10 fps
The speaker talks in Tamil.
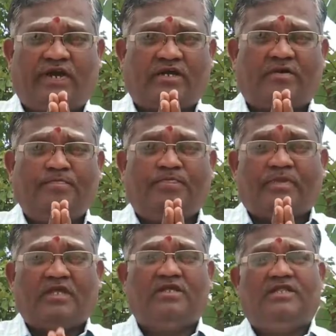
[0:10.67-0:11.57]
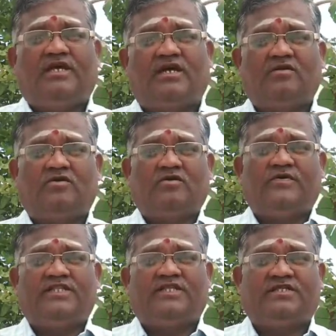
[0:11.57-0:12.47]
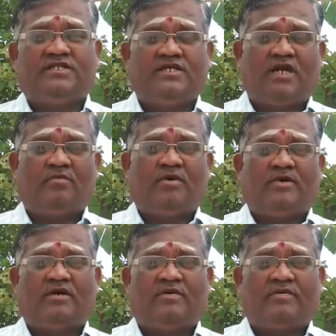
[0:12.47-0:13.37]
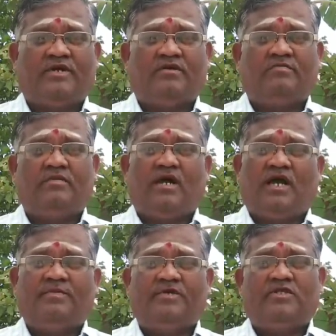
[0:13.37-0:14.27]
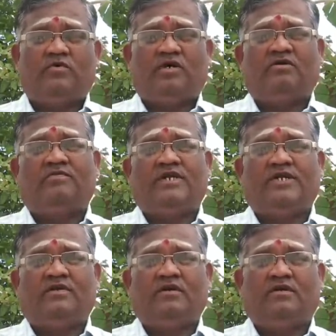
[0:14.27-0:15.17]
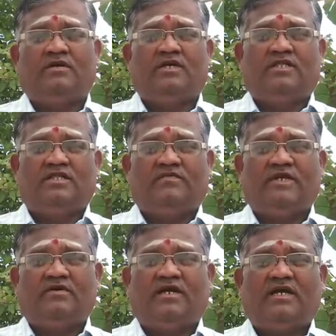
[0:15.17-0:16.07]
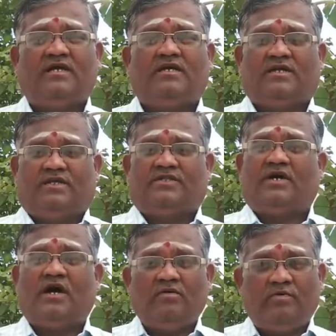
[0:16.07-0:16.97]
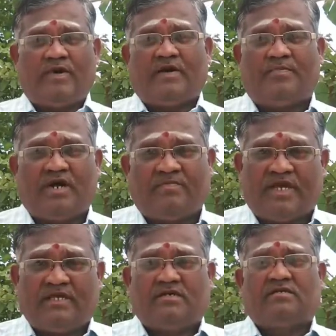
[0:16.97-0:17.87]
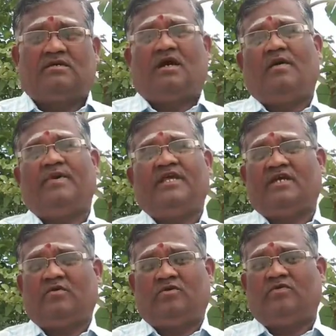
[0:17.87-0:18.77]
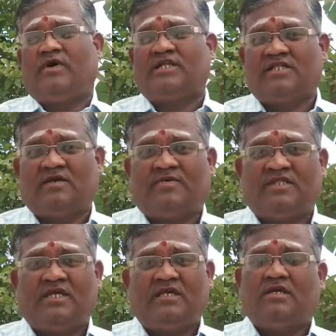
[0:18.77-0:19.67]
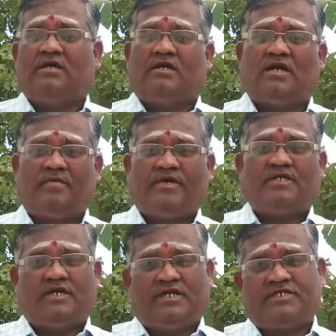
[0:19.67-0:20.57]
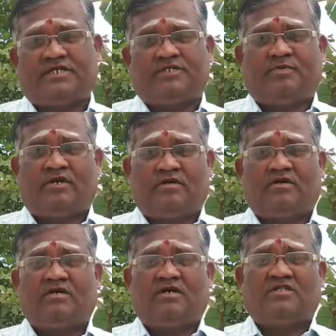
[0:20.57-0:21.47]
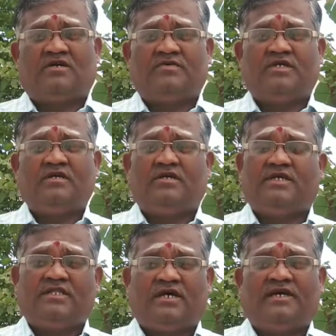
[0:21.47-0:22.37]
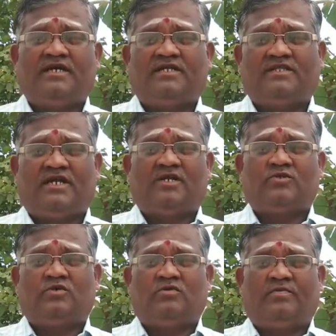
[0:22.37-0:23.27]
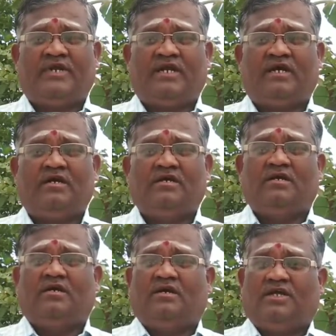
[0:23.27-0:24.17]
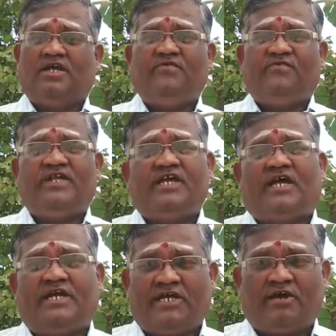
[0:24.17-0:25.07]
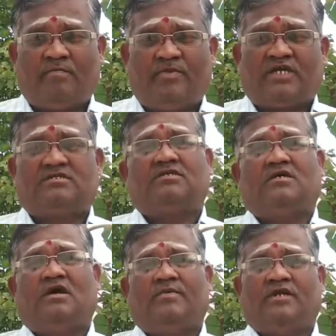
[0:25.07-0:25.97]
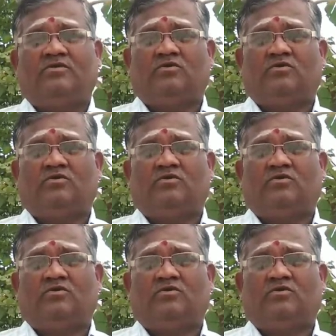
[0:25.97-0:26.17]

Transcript: வணக்கம் இது எங்கள் கொக்கு வைத்தியத்தின் சேனல் மூலமாக வரவிருக்கும் ஐம்பத்தி ஒன்றாவது வீடியோ இந்த வீடியோவில் தாழ்வு மனப்பான்மை அப்படிங்கிற ஒரு வார்த்தையை பற்றி நாம் டிஸ்கஸ் பண்ணுறோம் அதாவது இது ஆங்கிலத்தில் என்ன சொல்லுவோம் அப்படின்னா இன்ஃபீரியாரிட்டி காம்ப்ளெக்ஸ் அப்படின்னு